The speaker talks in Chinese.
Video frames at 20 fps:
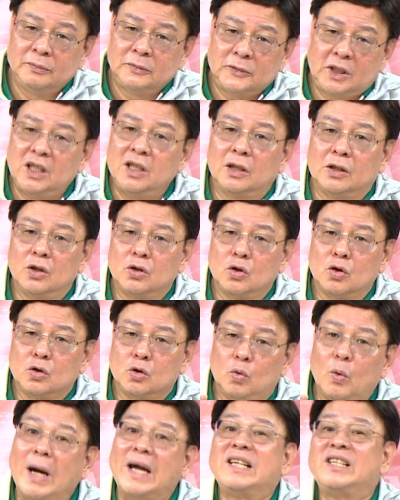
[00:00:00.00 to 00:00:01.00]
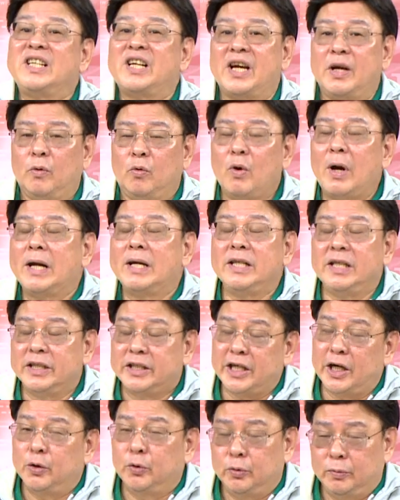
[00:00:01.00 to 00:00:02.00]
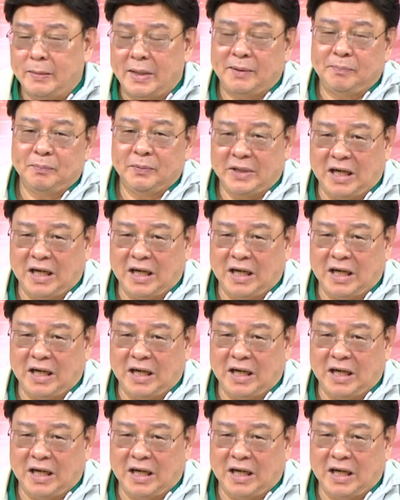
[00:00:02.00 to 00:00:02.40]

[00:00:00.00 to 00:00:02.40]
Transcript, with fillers: 第二个就是外界外力介入嘛，